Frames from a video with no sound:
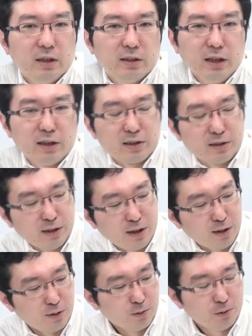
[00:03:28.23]
ただです
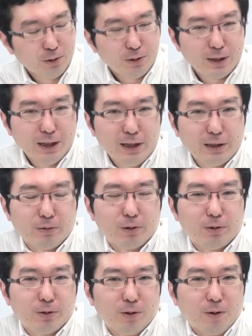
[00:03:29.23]
ねよくよく考えてみ
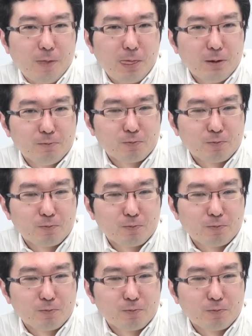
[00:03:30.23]
ると